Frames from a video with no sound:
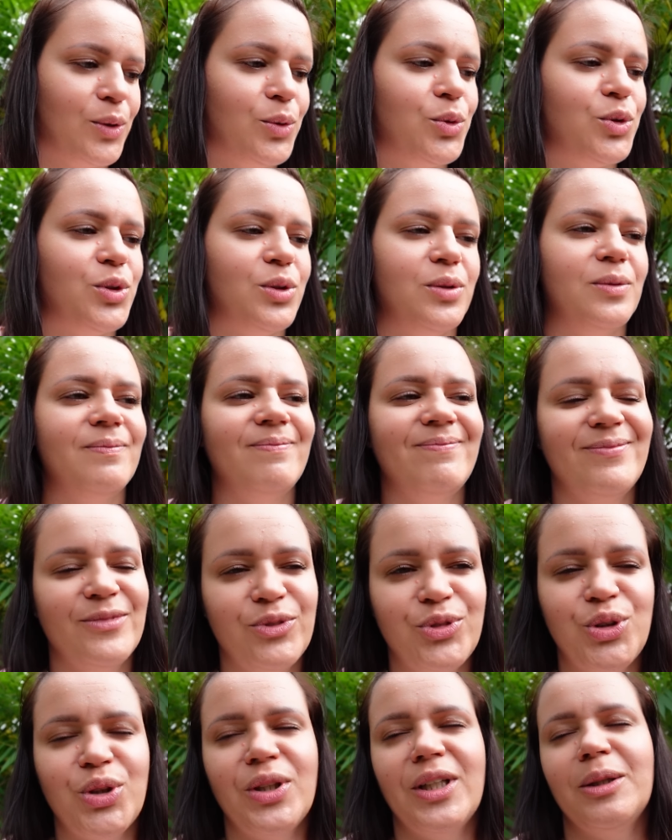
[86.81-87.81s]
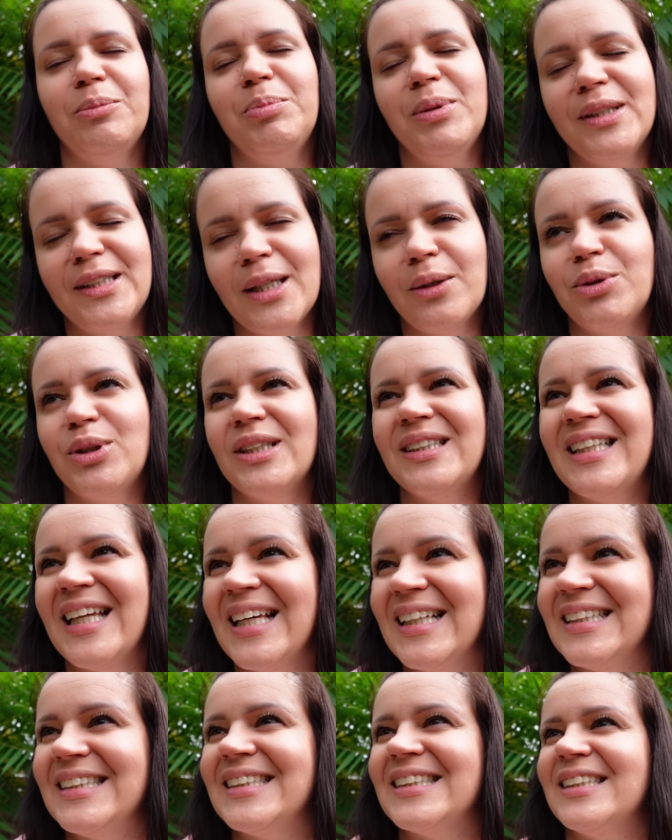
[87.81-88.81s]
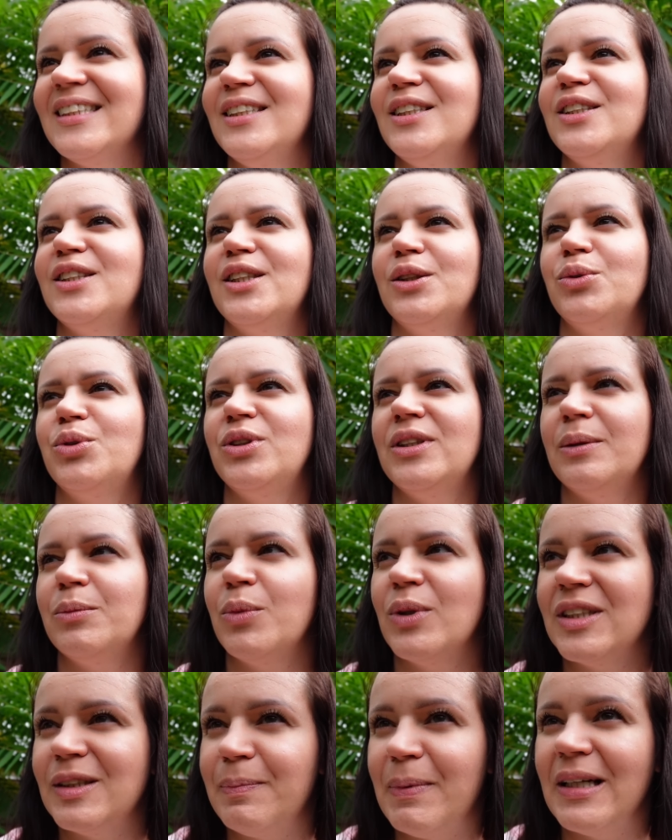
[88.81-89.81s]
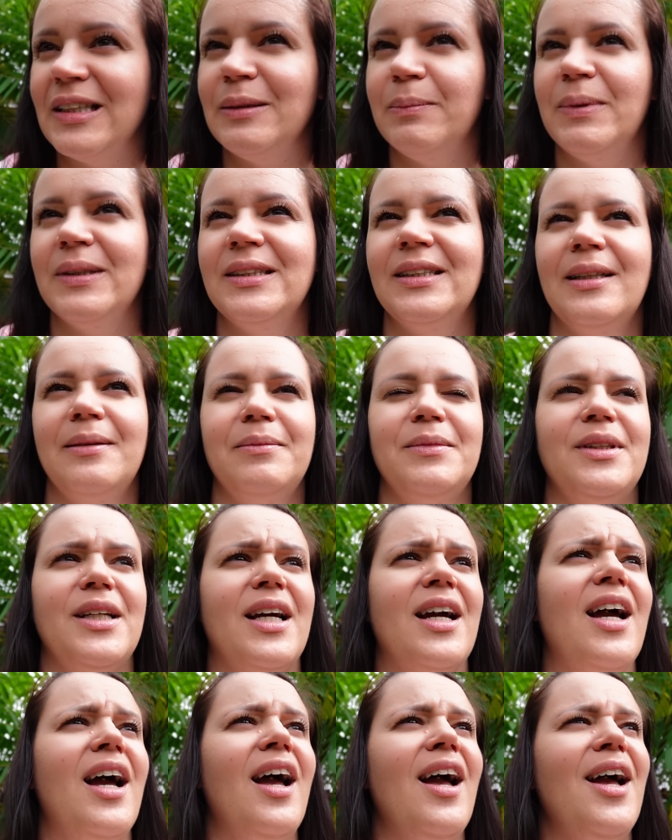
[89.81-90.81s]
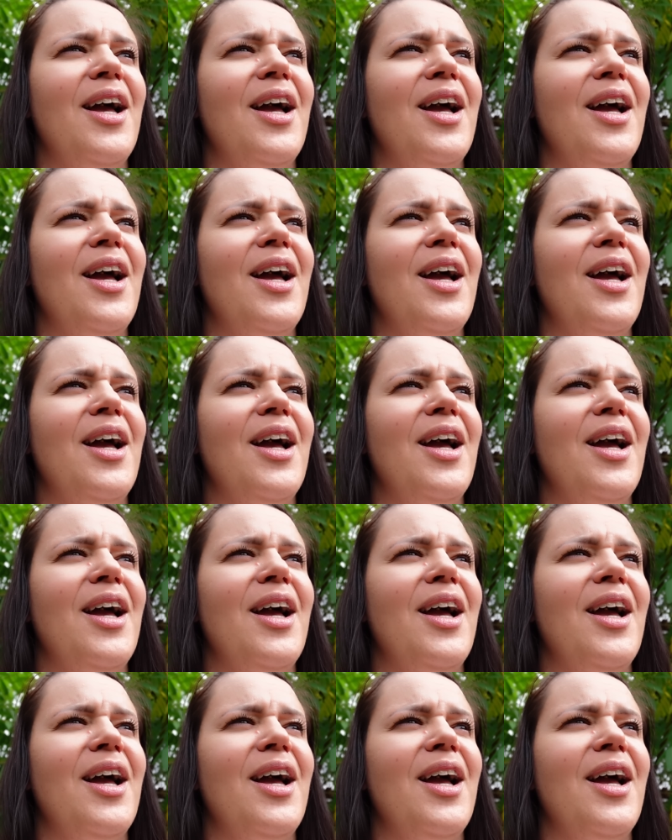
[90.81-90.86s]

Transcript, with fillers: Już wczoraj pisał, że tęskni, że już nie mógł spać bez mnie.